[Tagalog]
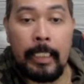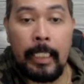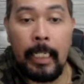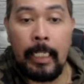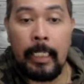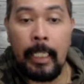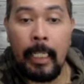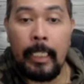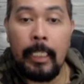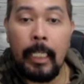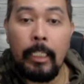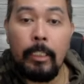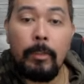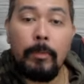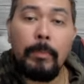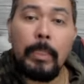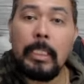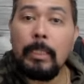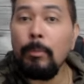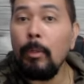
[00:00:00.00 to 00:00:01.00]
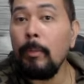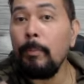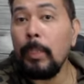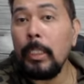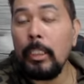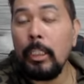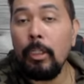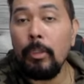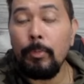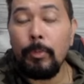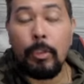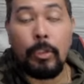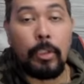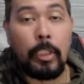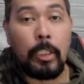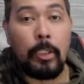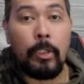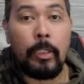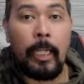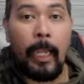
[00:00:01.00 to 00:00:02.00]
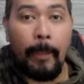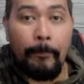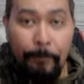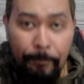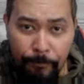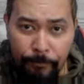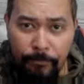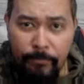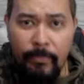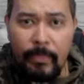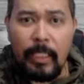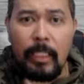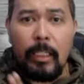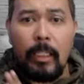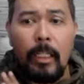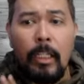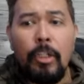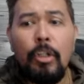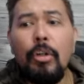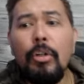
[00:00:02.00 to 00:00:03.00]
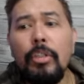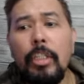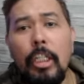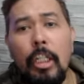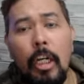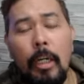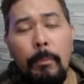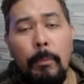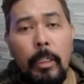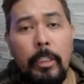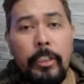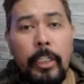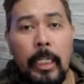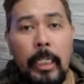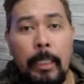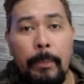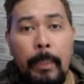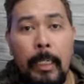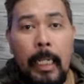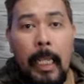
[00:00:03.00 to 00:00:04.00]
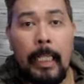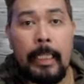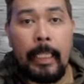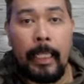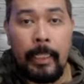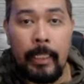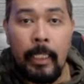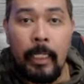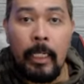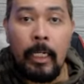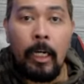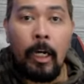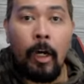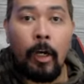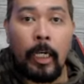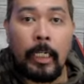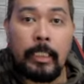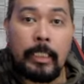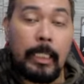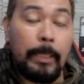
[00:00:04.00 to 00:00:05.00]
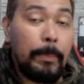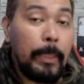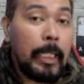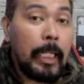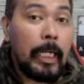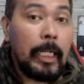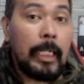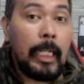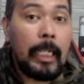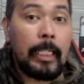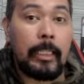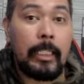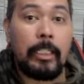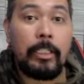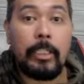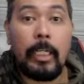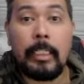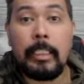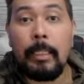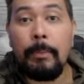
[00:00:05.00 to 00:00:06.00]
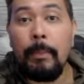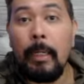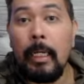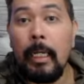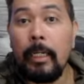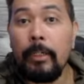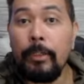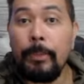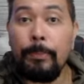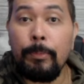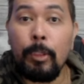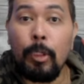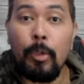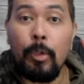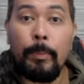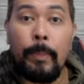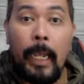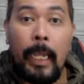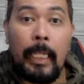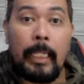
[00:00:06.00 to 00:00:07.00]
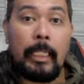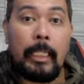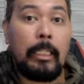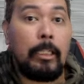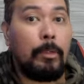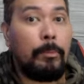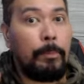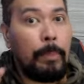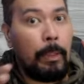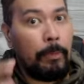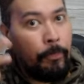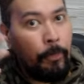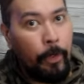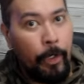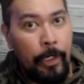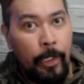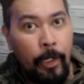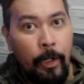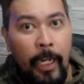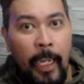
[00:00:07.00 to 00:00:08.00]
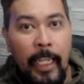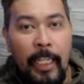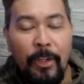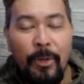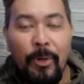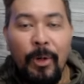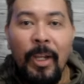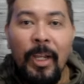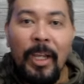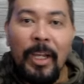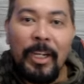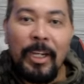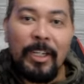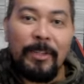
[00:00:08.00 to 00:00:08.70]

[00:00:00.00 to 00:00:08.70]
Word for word: natin. And then yung mismong procedure niya, nung dinoble check naman natin, okay, similar lang din siya sa mga crypto mining nung before. Okay, yung